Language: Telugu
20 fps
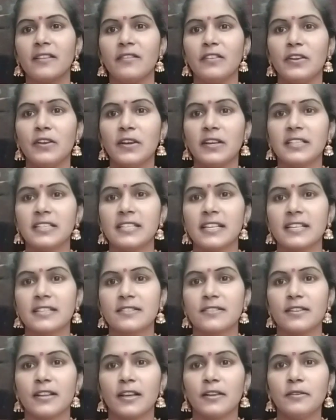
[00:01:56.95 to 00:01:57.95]
వీడియో అయితే
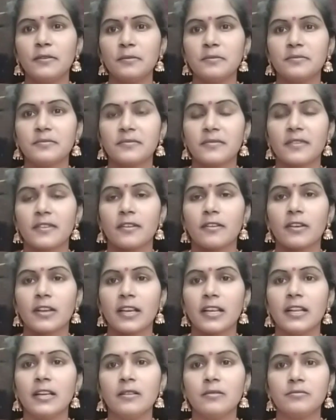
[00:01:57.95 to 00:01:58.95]
చేస్తున్నాను
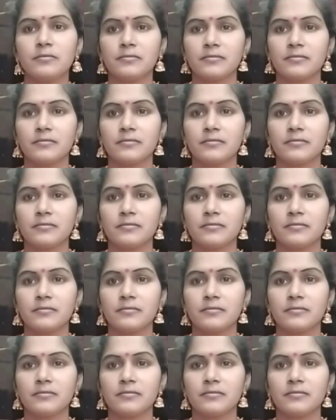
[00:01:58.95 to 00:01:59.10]
ఓకేనా